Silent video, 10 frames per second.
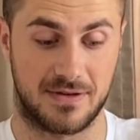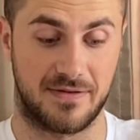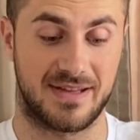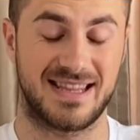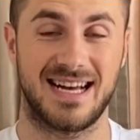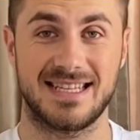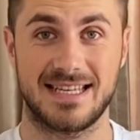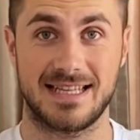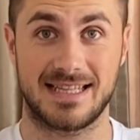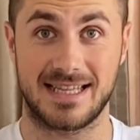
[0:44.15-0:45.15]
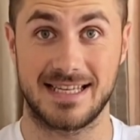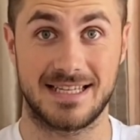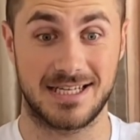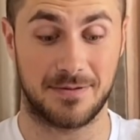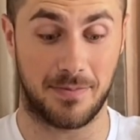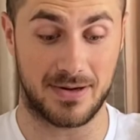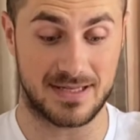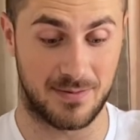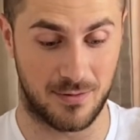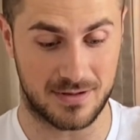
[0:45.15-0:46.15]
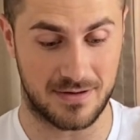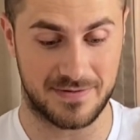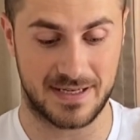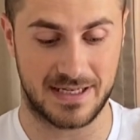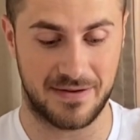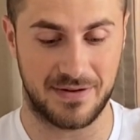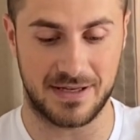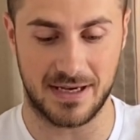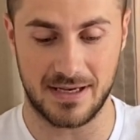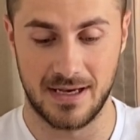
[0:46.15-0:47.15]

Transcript: 19 тысяч просмотров за 9 дней.